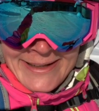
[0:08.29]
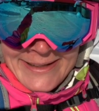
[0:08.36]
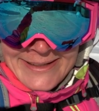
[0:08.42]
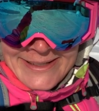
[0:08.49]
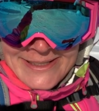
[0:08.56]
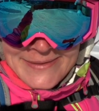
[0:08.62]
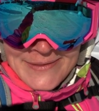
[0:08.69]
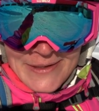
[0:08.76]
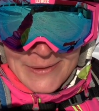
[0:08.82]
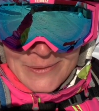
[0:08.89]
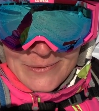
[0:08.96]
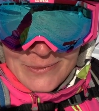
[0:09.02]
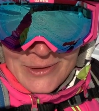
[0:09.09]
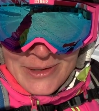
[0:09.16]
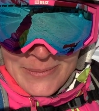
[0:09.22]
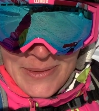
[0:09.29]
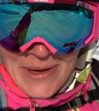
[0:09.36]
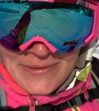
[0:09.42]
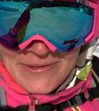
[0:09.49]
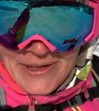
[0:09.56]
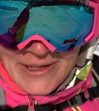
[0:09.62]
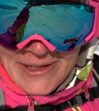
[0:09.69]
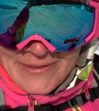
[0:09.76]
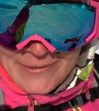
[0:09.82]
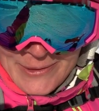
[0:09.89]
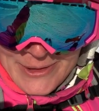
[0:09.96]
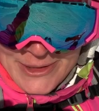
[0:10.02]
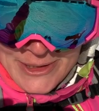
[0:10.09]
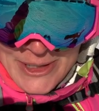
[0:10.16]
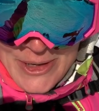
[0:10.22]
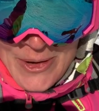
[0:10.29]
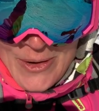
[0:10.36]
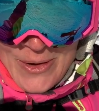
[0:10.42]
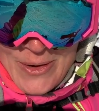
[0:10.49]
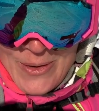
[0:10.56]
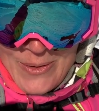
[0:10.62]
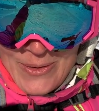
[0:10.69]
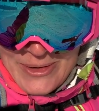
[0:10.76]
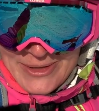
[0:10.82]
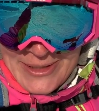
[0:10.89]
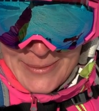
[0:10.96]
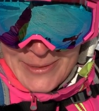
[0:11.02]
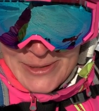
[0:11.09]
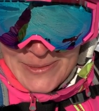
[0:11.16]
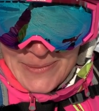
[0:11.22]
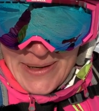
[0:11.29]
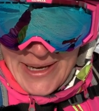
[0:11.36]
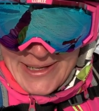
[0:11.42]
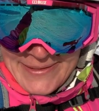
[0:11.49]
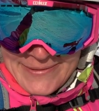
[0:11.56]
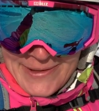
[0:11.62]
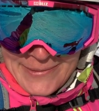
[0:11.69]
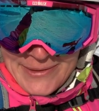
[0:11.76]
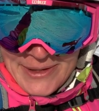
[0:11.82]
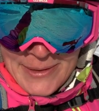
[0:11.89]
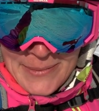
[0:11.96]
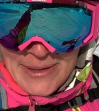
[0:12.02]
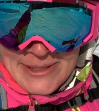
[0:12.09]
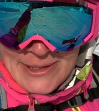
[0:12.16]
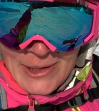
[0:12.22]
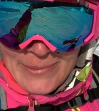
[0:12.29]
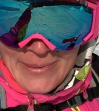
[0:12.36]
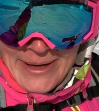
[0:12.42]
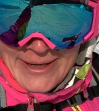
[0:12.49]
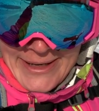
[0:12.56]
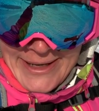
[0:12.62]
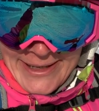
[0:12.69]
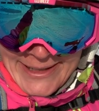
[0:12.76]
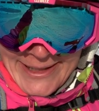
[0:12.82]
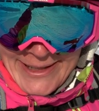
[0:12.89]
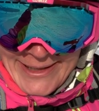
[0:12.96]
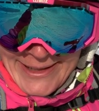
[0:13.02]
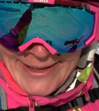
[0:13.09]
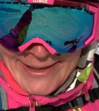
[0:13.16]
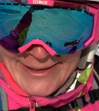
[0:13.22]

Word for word: Das Video wurde mehrfach gewünscht und dementsprechend wollen wir dem jetzt auch mal nachgehen.